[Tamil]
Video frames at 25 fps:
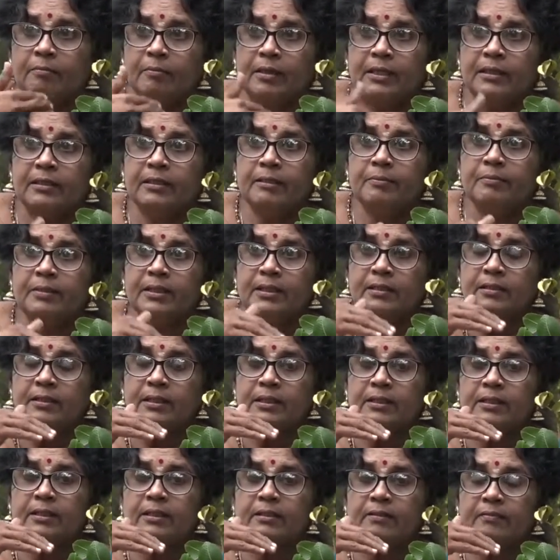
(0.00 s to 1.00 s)
மருத
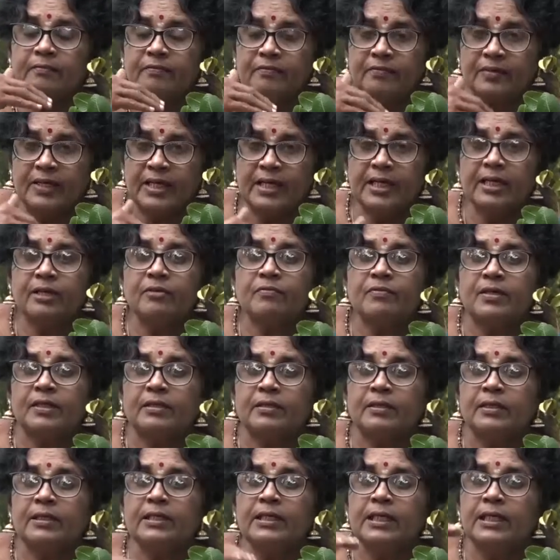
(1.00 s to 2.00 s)
மரத்தின் வேர்
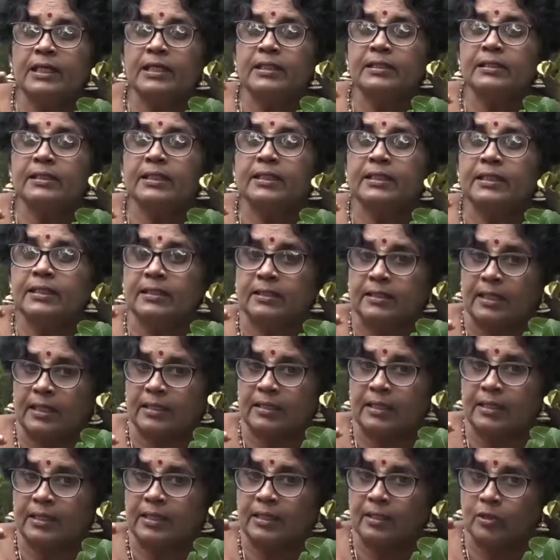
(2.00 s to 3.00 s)
வந்து நிலத்தடி
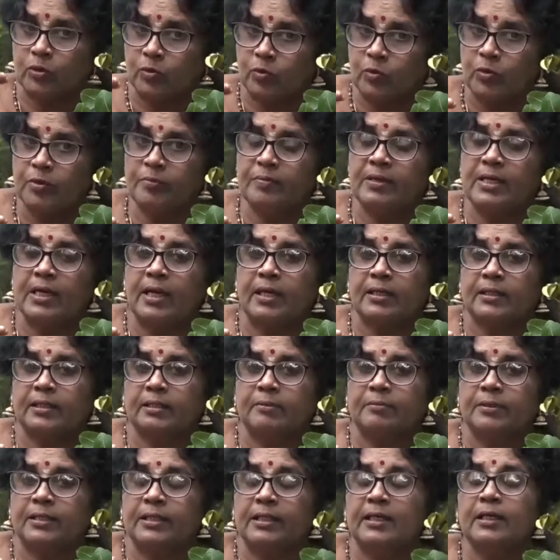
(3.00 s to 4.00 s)
தண்ணியை
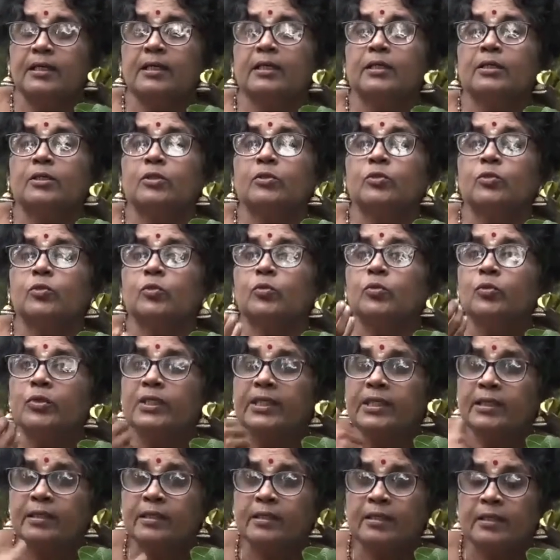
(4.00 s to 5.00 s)
தூய்மையாக்குறபடியாக எங்களுக்கு
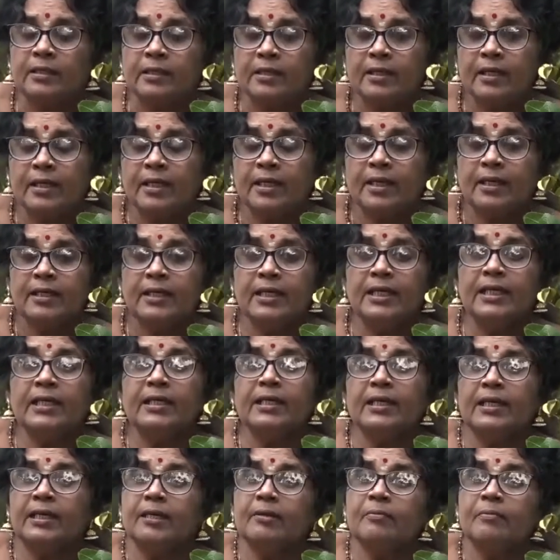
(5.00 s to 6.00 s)
தூய
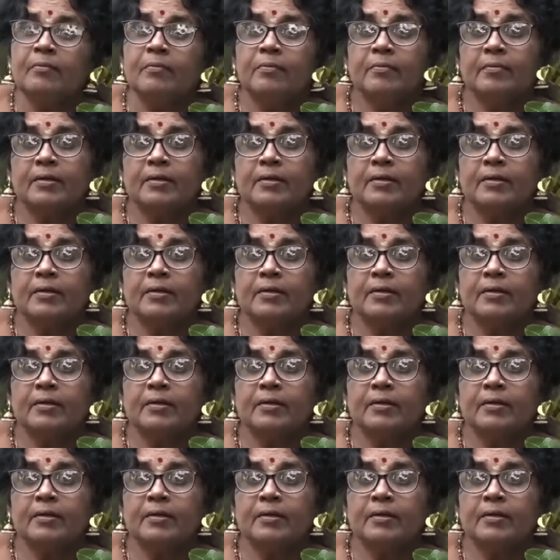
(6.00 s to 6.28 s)
நீரையும்